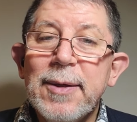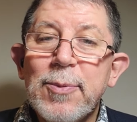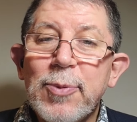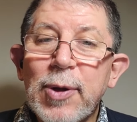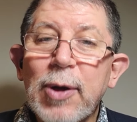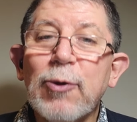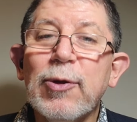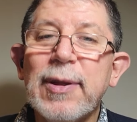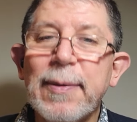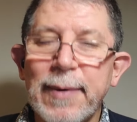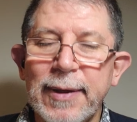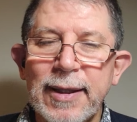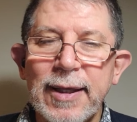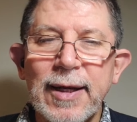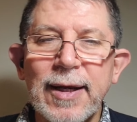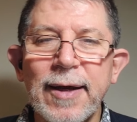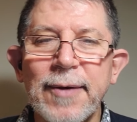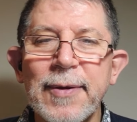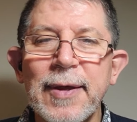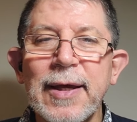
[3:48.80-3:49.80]
de alguna
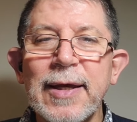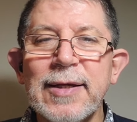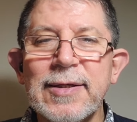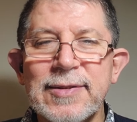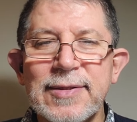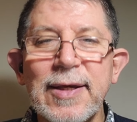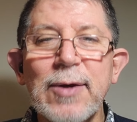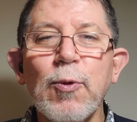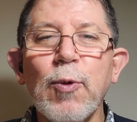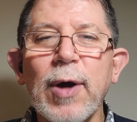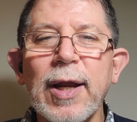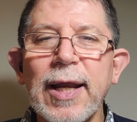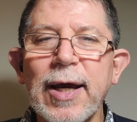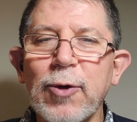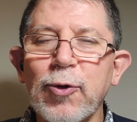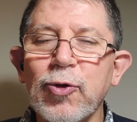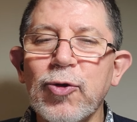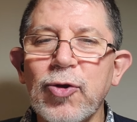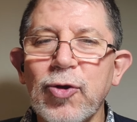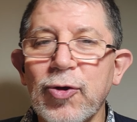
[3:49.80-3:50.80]
manera se iguala
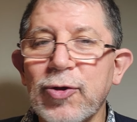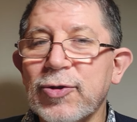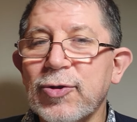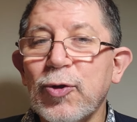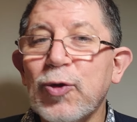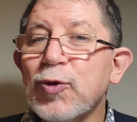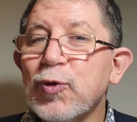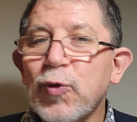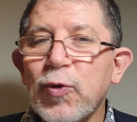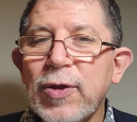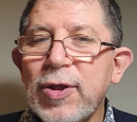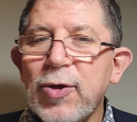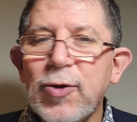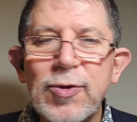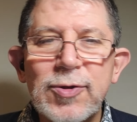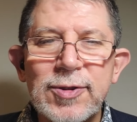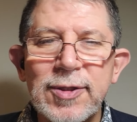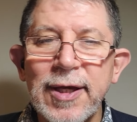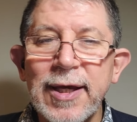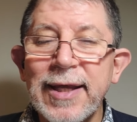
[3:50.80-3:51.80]
con Dios. Los
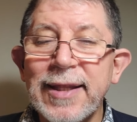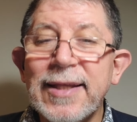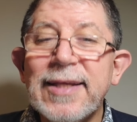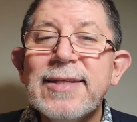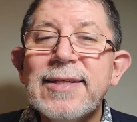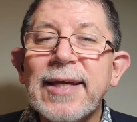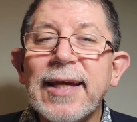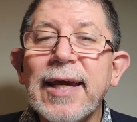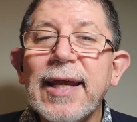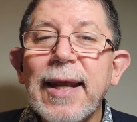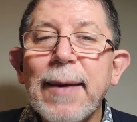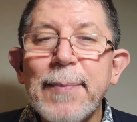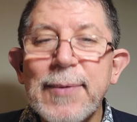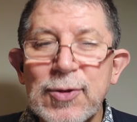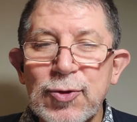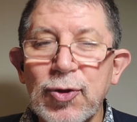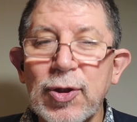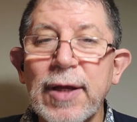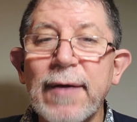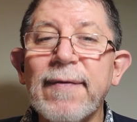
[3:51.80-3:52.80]
judíos ni siquiera
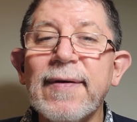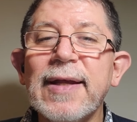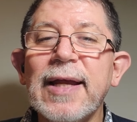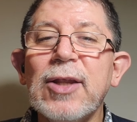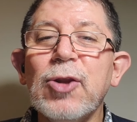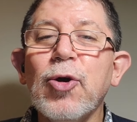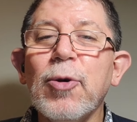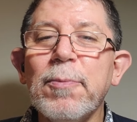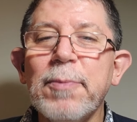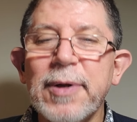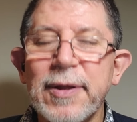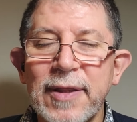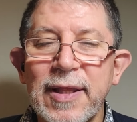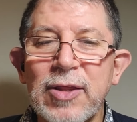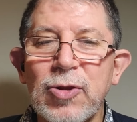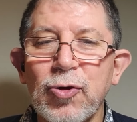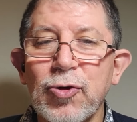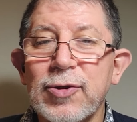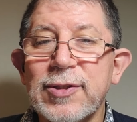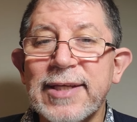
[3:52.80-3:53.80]
mencionaban el nombre de
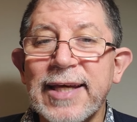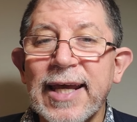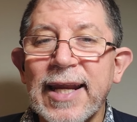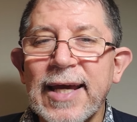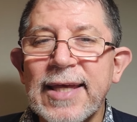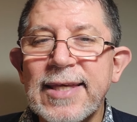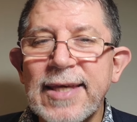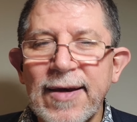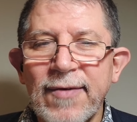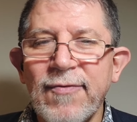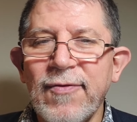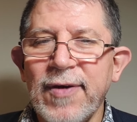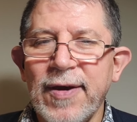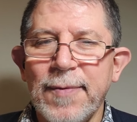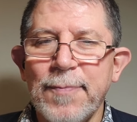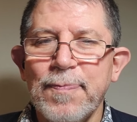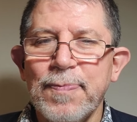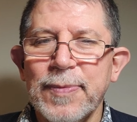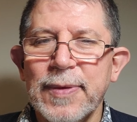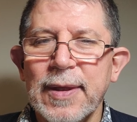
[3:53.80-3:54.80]
Dios que era Yahvé,
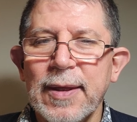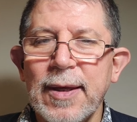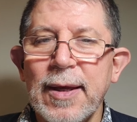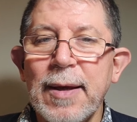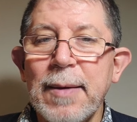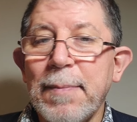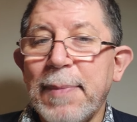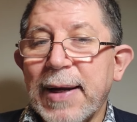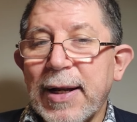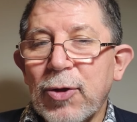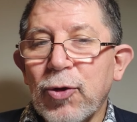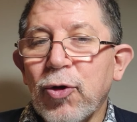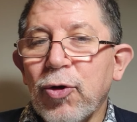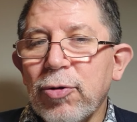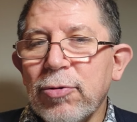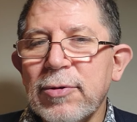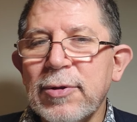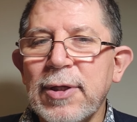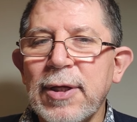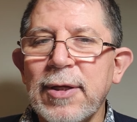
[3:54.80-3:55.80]
para
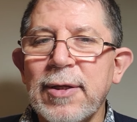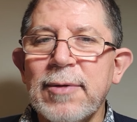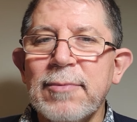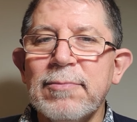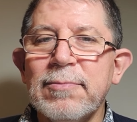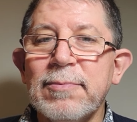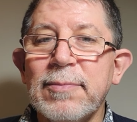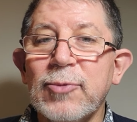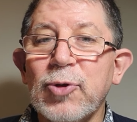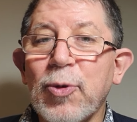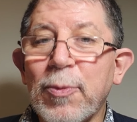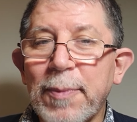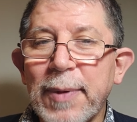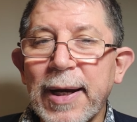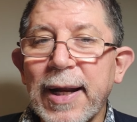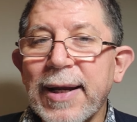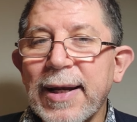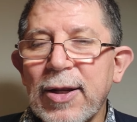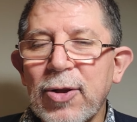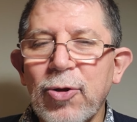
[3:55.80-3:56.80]
no
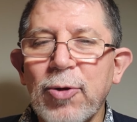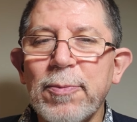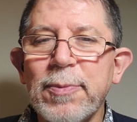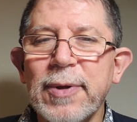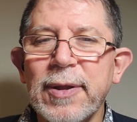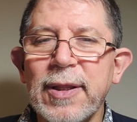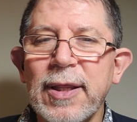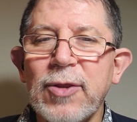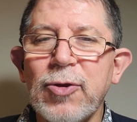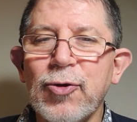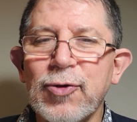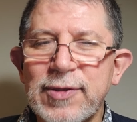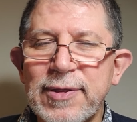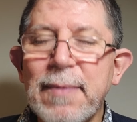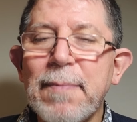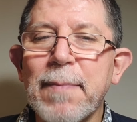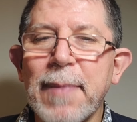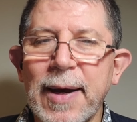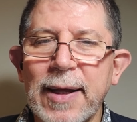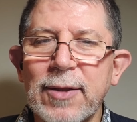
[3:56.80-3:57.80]
nombrar el nombre de Dios
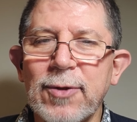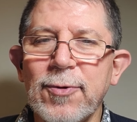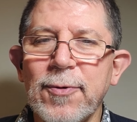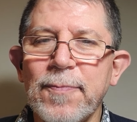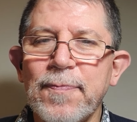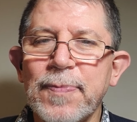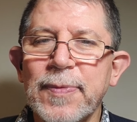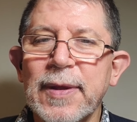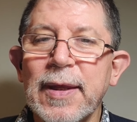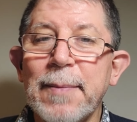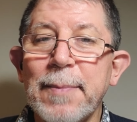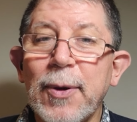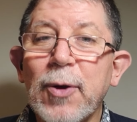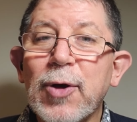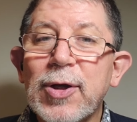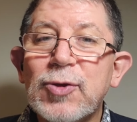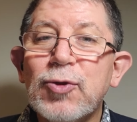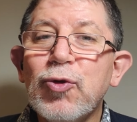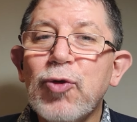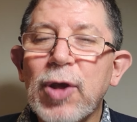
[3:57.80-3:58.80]
en vano. Pero
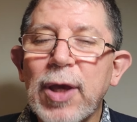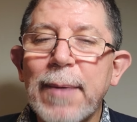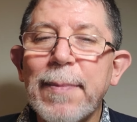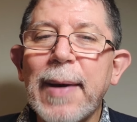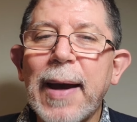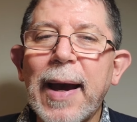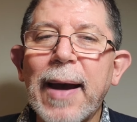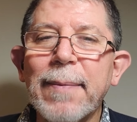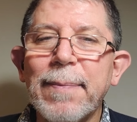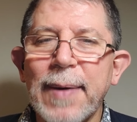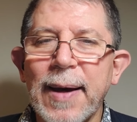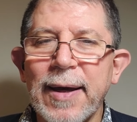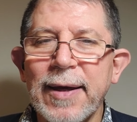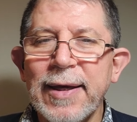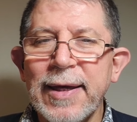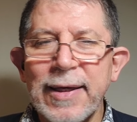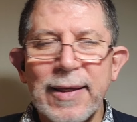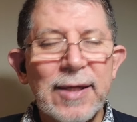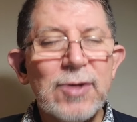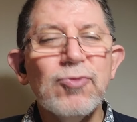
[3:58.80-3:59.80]
Jesús lo llama Abba.
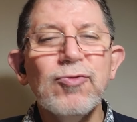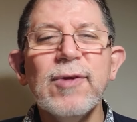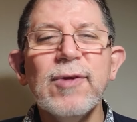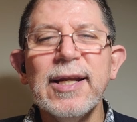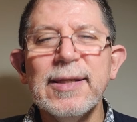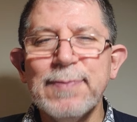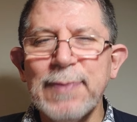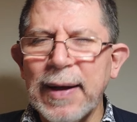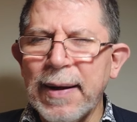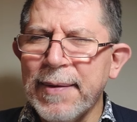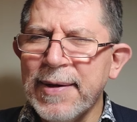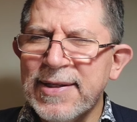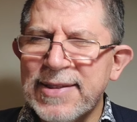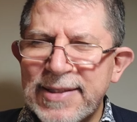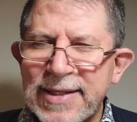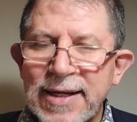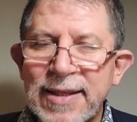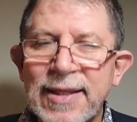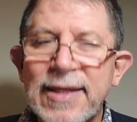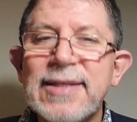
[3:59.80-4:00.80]
Es las palabras
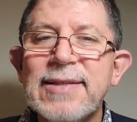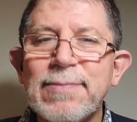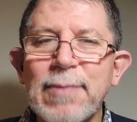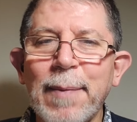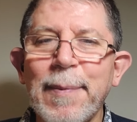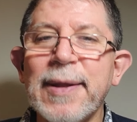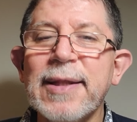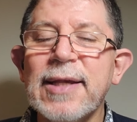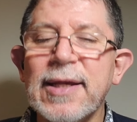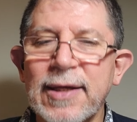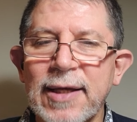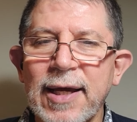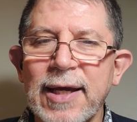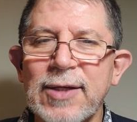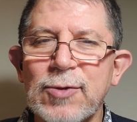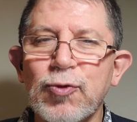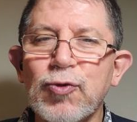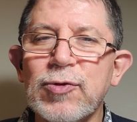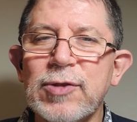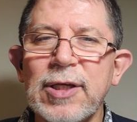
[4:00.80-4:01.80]
ciertísimamente que
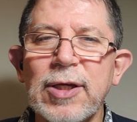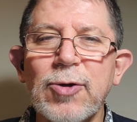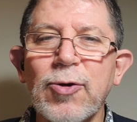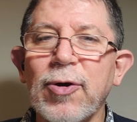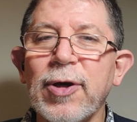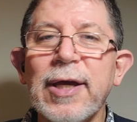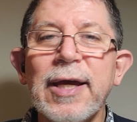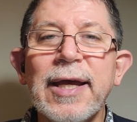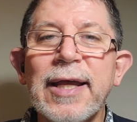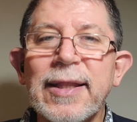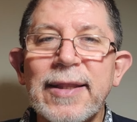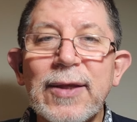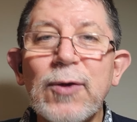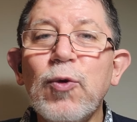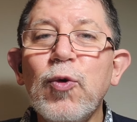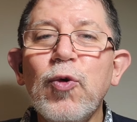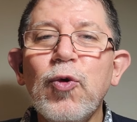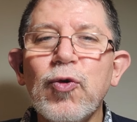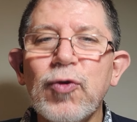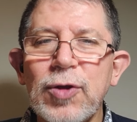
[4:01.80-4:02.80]
Jesús dijo.
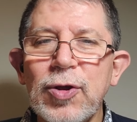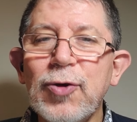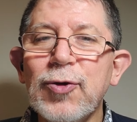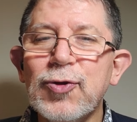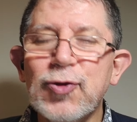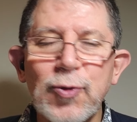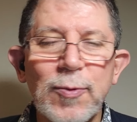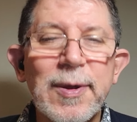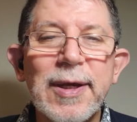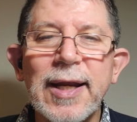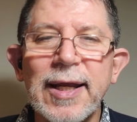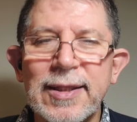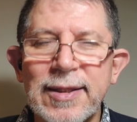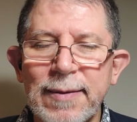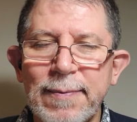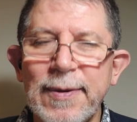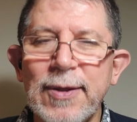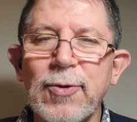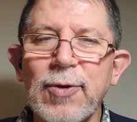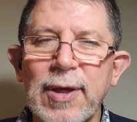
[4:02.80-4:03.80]
Ningún judío se hubiera
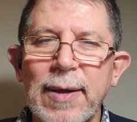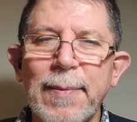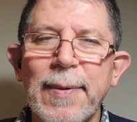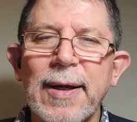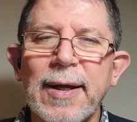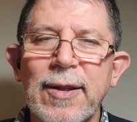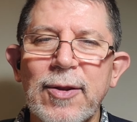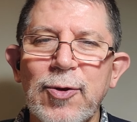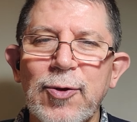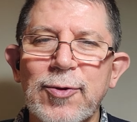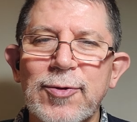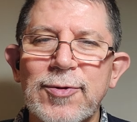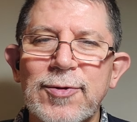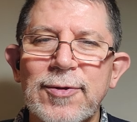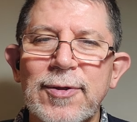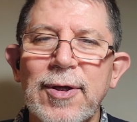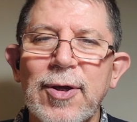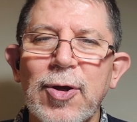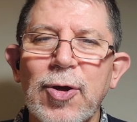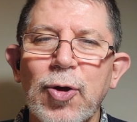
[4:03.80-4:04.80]
atrevido a llamar a Dios
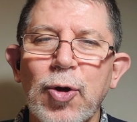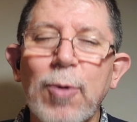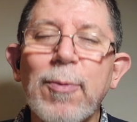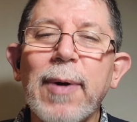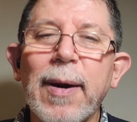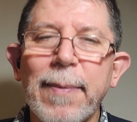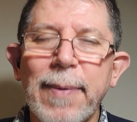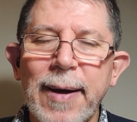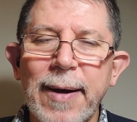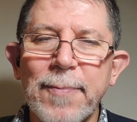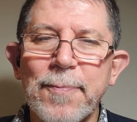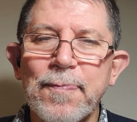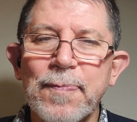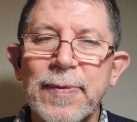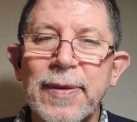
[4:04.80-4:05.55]
como Abba.